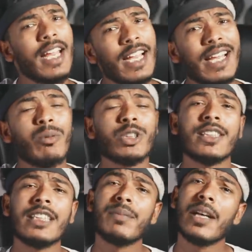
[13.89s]
এটা বোঝান
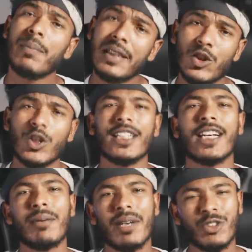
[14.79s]
যে আপনার পিছনে
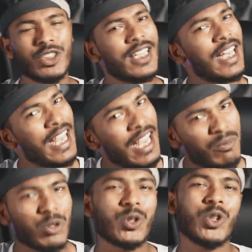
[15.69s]
থাকা মানুষটা
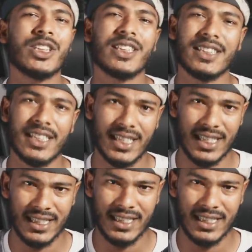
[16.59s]
এমন করতেছে কেন